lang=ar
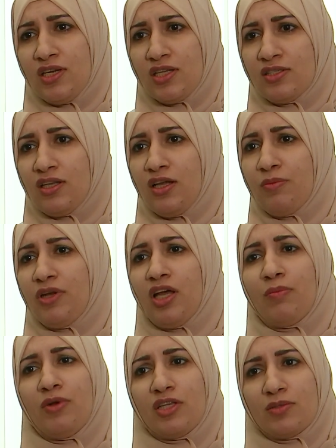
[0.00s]
الأسنان من
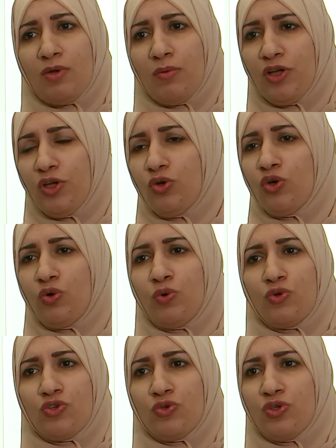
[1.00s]
أهم الأسباب له هو
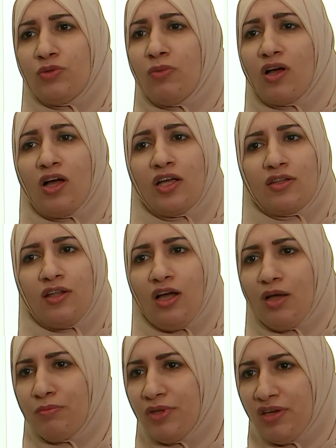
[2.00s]
وجود بقايا
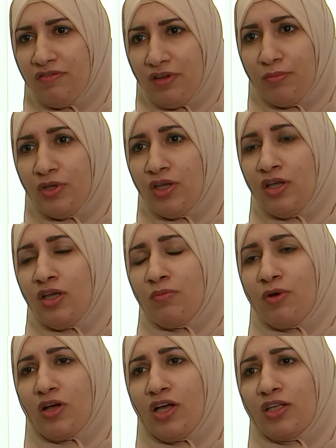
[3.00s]
طعام بالفم
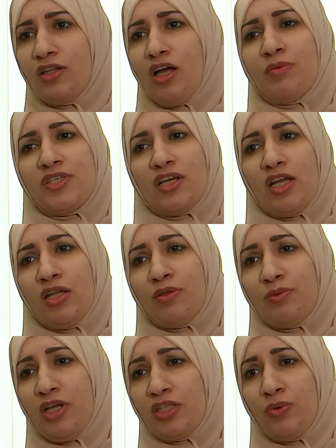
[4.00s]
بقايا الطعام إذا كانت
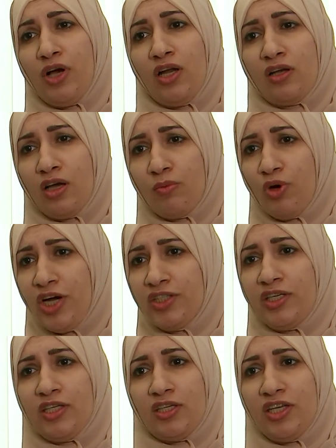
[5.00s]
بتحتوي على
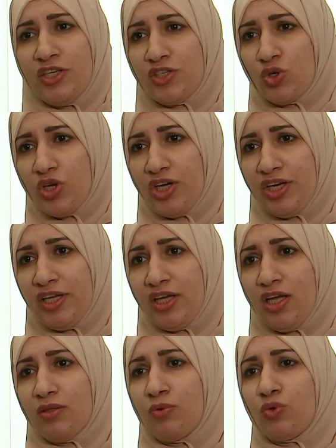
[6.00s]
الكربوهيدرات اللي هي
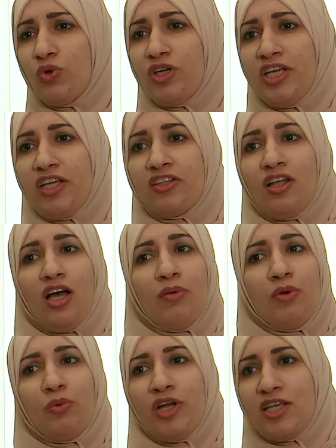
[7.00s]
السكريات بتكون هي
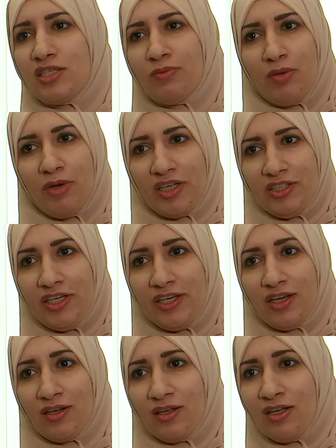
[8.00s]
الطعام المناسب
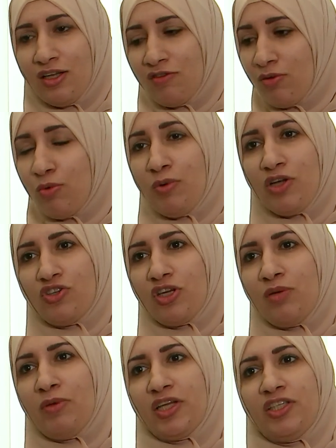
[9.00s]
للبكتيريا فمباشرة
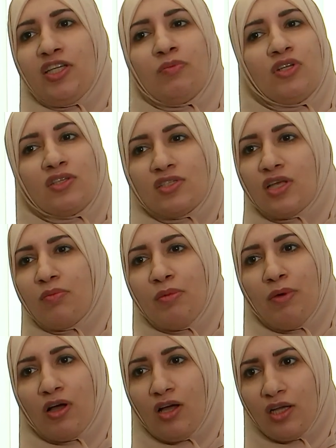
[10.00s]
البكتيريا بتلتصق
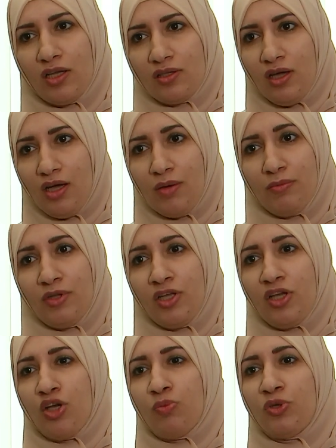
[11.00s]
ببقايا الطعام
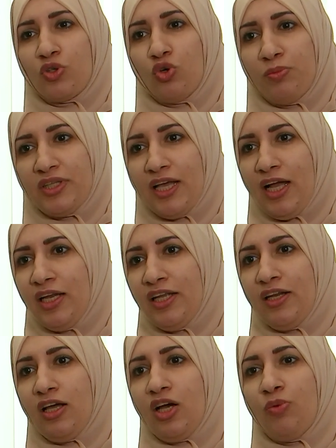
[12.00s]
بتقوم
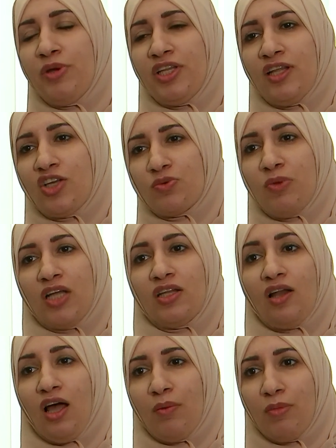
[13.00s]
بتحليلها وبإنتاج بعض
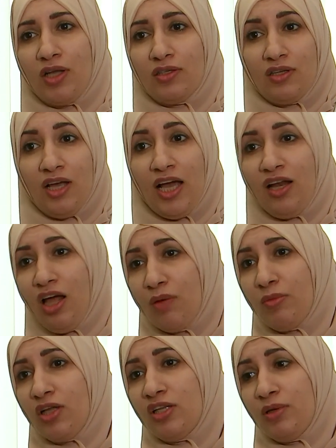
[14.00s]
الأحماض هاي
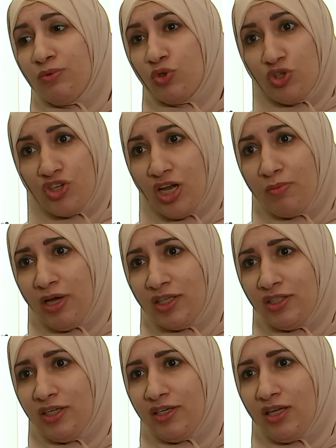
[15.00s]
الأحماض اللي بتنتجها
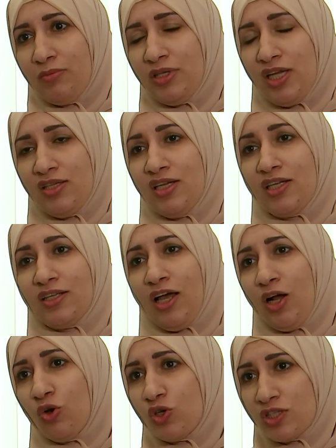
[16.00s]
البكتيريا بتؤدي
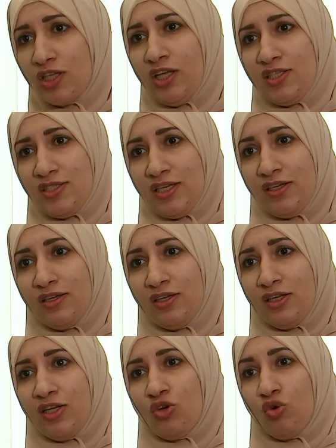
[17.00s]
لتحلل سطح السن
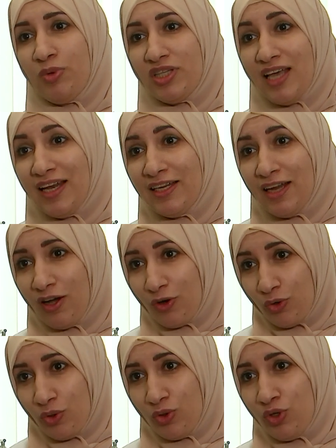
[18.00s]
وبالتالي
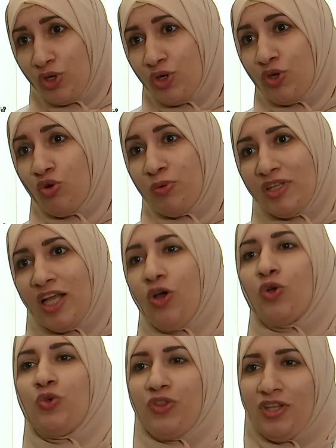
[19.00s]
نخره وبالتالي
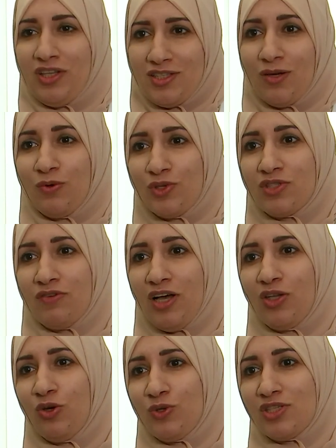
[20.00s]
حدوث التسوس
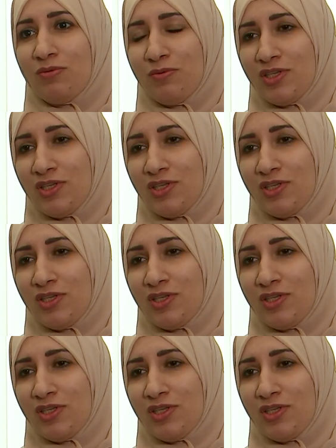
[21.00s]
فهذا هو سبب